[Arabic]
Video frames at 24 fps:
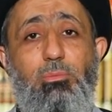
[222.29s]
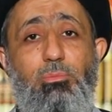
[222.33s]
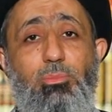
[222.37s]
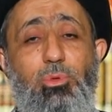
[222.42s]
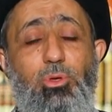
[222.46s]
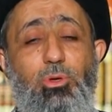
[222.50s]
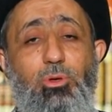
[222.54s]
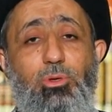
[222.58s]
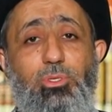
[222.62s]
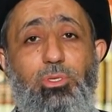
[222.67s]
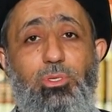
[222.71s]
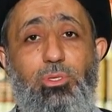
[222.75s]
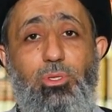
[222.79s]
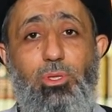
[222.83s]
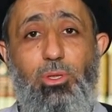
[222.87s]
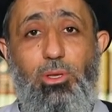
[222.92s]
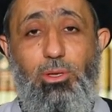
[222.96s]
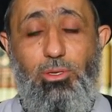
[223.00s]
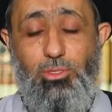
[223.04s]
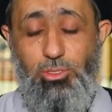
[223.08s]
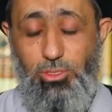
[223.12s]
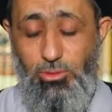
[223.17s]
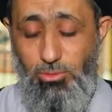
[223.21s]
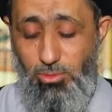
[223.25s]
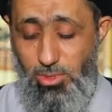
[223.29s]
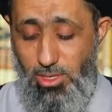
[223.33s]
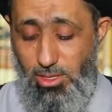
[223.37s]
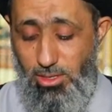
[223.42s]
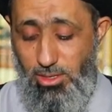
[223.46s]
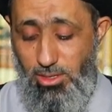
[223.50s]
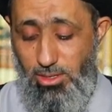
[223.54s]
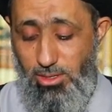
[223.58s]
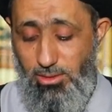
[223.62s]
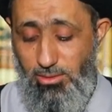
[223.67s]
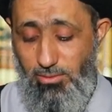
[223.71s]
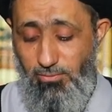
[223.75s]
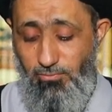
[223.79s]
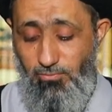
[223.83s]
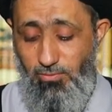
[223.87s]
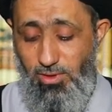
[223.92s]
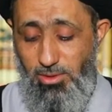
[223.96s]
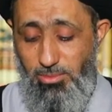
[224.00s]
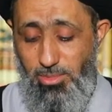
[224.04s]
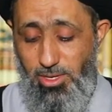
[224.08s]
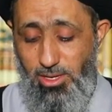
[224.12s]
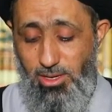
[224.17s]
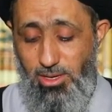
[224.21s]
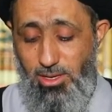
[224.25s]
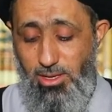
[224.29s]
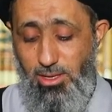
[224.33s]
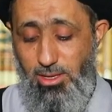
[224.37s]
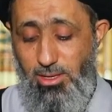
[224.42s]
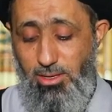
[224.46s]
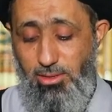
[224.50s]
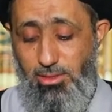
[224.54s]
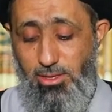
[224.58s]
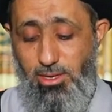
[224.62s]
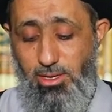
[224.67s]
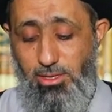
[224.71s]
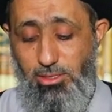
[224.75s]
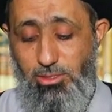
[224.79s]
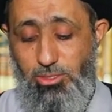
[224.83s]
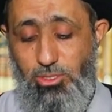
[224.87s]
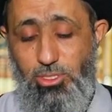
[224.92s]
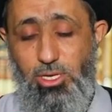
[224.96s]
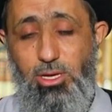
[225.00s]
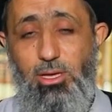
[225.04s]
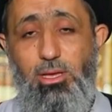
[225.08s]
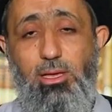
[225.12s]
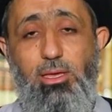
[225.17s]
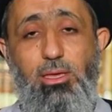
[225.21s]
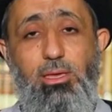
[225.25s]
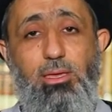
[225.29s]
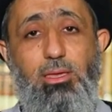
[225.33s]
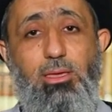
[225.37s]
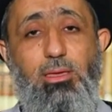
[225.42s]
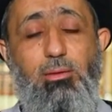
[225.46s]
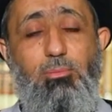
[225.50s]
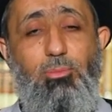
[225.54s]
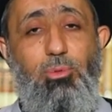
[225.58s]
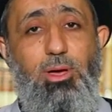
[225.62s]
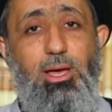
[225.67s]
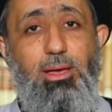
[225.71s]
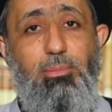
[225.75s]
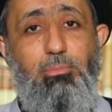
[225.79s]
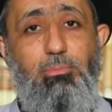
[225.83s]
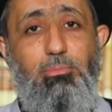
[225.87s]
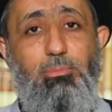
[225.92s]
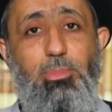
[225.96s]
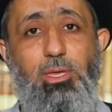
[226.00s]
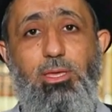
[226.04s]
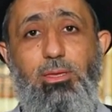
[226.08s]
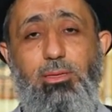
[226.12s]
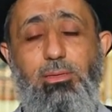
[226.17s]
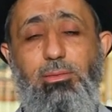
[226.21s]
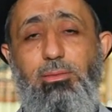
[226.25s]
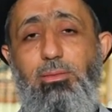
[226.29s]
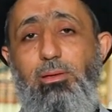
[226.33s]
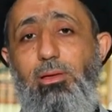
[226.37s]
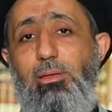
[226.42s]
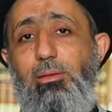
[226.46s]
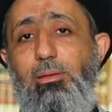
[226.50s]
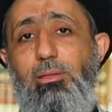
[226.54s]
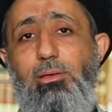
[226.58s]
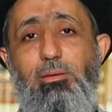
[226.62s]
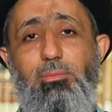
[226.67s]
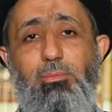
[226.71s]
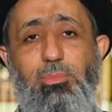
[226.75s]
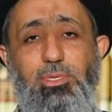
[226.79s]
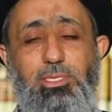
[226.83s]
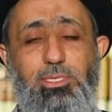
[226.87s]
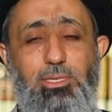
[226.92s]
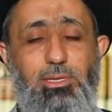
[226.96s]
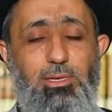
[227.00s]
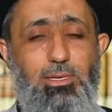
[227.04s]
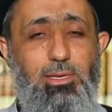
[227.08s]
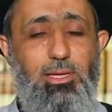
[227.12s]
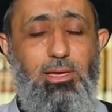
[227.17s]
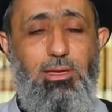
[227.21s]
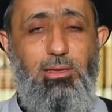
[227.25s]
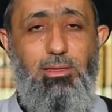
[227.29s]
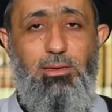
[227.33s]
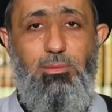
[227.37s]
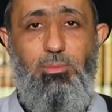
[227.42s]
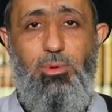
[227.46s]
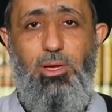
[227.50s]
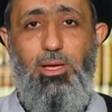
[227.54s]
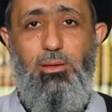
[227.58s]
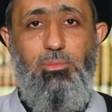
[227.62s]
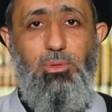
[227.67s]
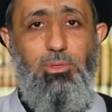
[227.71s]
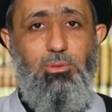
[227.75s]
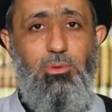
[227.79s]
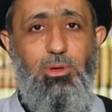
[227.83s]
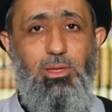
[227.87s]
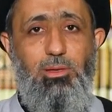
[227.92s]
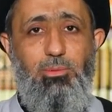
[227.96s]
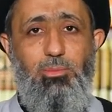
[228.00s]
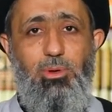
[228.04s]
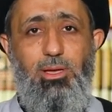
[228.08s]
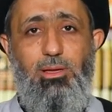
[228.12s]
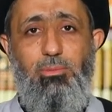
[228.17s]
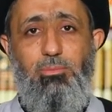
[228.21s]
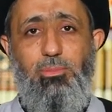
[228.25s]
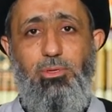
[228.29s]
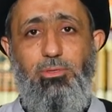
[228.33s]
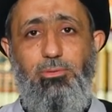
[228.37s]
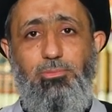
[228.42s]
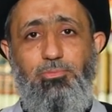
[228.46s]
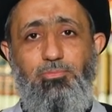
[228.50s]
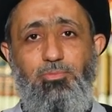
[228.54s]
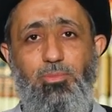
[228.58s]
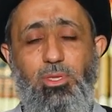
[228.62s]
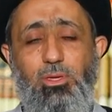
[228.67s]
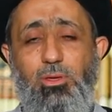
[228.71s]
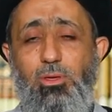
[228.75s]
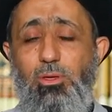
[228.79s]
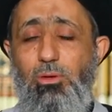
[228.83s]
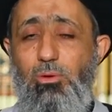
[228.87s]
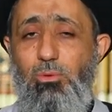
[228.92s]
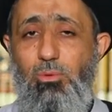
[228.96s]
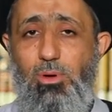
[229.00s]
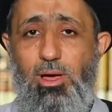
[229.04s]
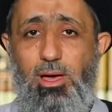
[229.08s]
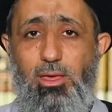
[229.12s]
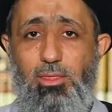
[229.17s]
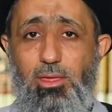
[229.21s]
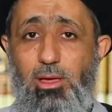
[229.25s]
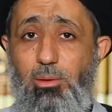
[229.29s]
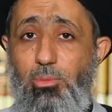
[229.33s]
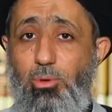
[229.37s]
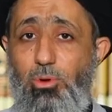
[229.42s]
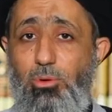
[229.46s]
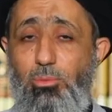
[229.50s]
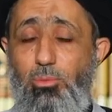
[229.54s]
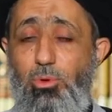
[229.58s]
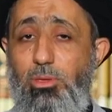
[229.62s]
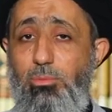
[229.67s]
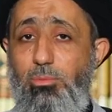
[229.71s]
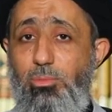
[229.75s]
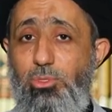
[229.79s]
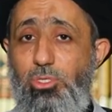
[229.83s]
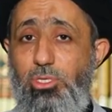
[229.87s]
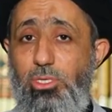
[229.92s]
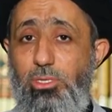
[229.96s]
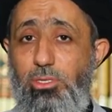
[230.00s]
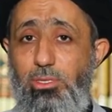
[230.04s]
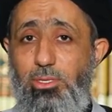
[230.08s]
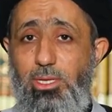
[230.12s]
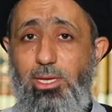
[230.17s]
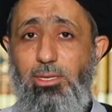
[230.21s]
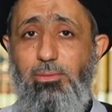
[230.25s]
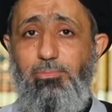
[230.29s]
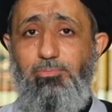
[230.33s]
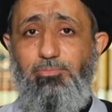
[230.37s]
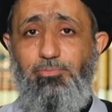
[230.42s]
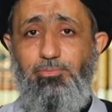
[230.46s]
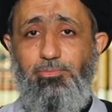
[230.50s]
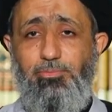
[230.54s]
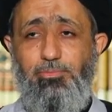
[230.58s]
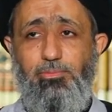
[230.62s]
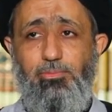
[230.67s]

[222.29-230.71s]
بحسن الجوار فبهذا جاء محمد اللهم صل على محمد وآل محمد وهذا أمر مهم جدا